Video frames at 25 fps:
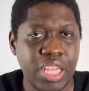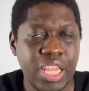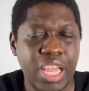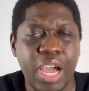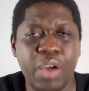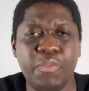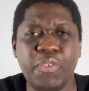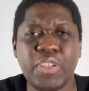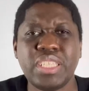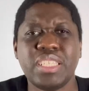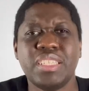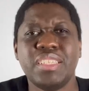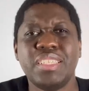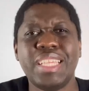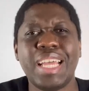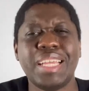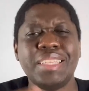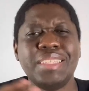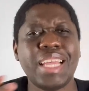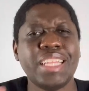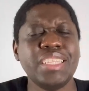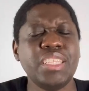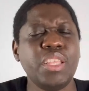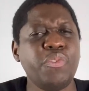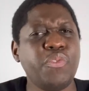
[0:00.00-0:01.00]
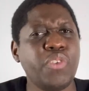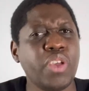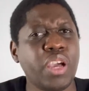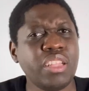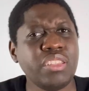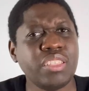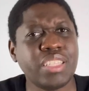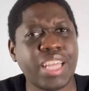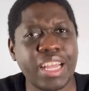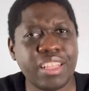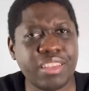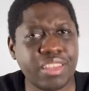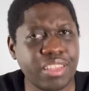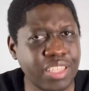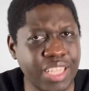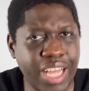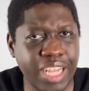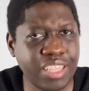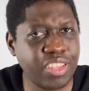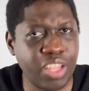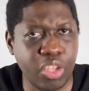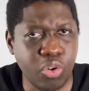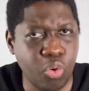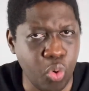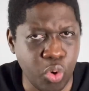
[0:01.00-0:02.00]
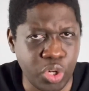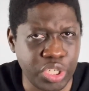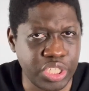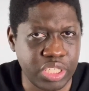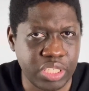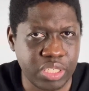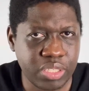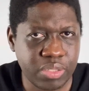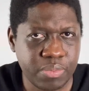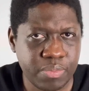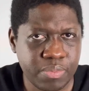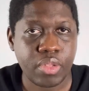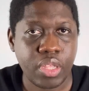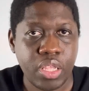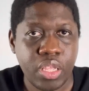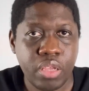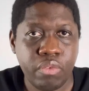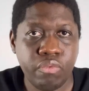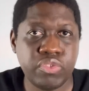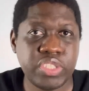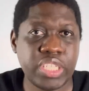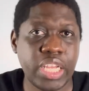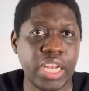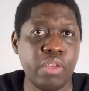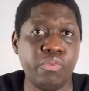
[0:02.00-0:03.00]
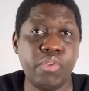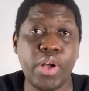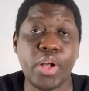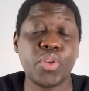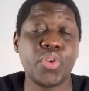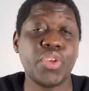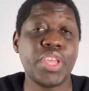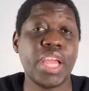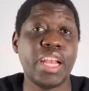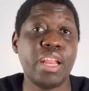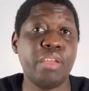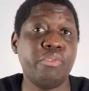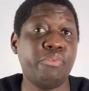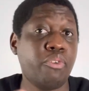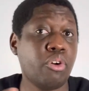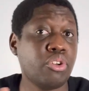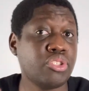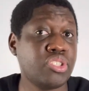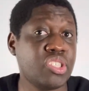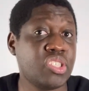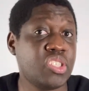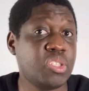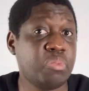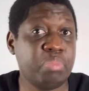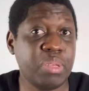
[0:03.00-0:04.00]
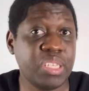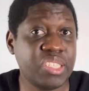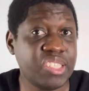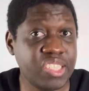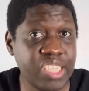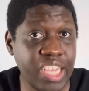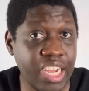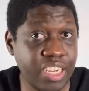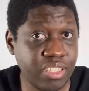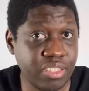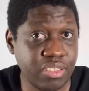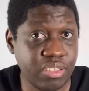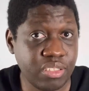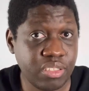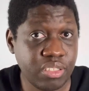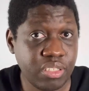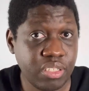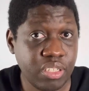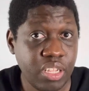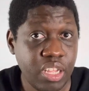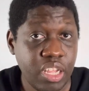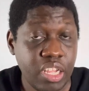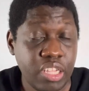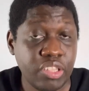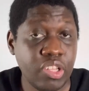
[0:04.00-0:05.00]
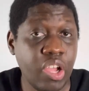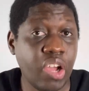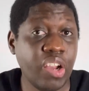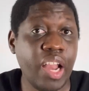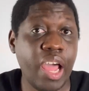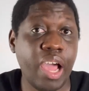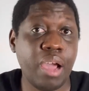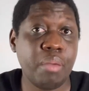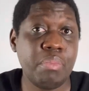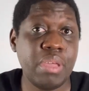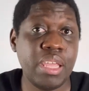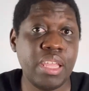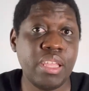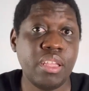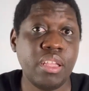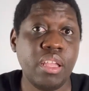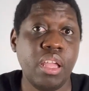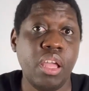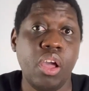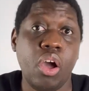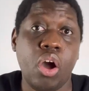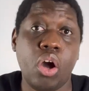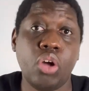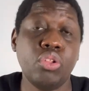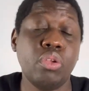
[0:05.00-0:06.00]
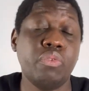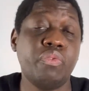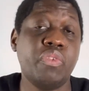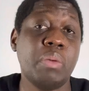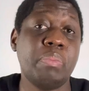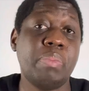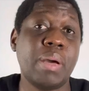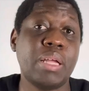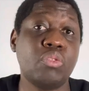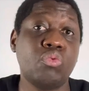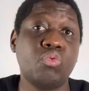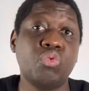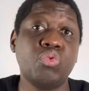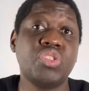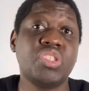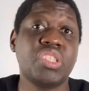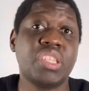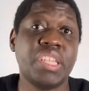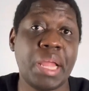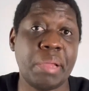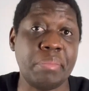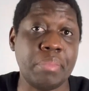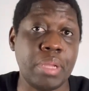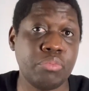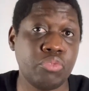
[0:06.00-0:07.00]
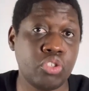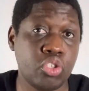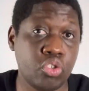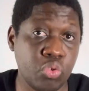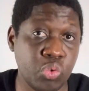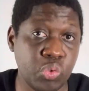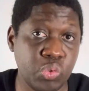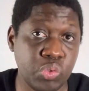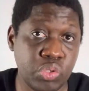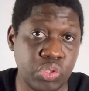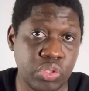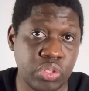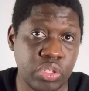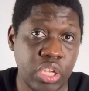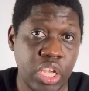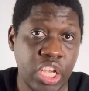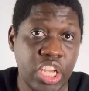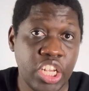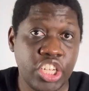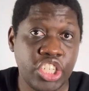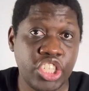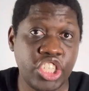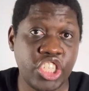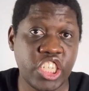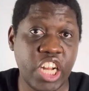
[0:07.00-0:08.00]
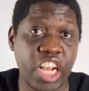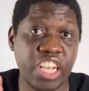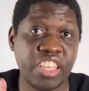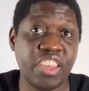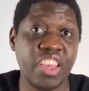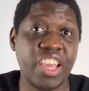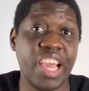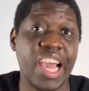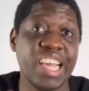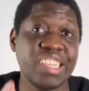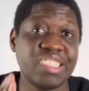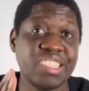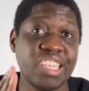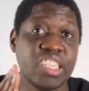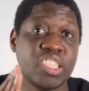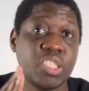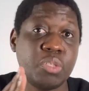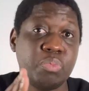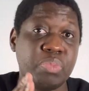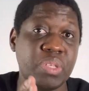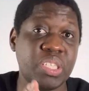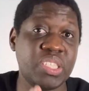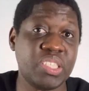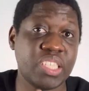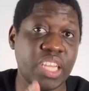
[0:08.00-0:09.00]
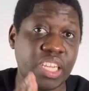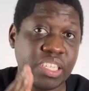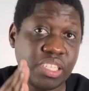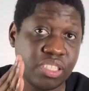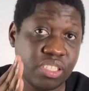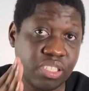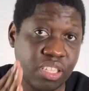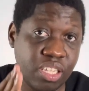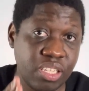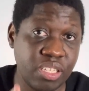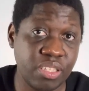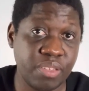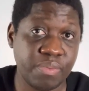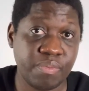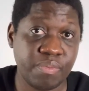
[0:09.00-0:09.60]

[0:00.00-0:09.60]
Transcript: En fait, il y a, différentes catégories. Vous allez voir qu'il y a les forces spéciales. Dans l'armée, on ne fait pas tous la même chose. Chacun a sa spécialité.